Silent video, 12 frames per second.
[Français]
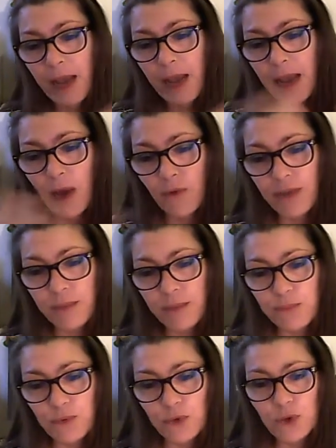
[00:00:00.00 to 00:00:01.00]
Là, on va
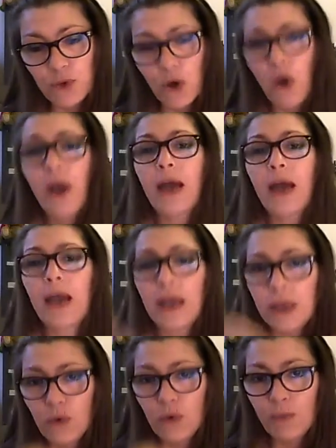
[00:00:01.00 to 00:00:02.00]
être plus dans
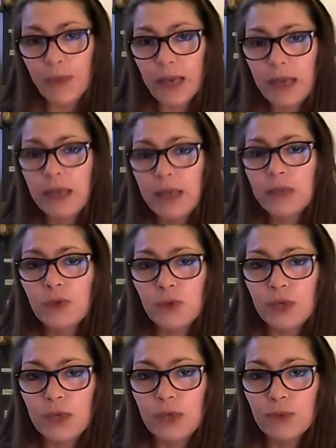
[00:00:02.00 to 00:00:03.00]
récupérer ce
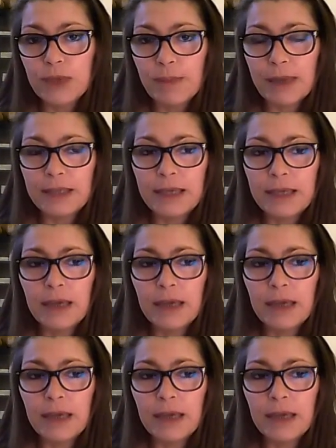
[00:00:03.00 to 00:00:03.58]
qui nous appartient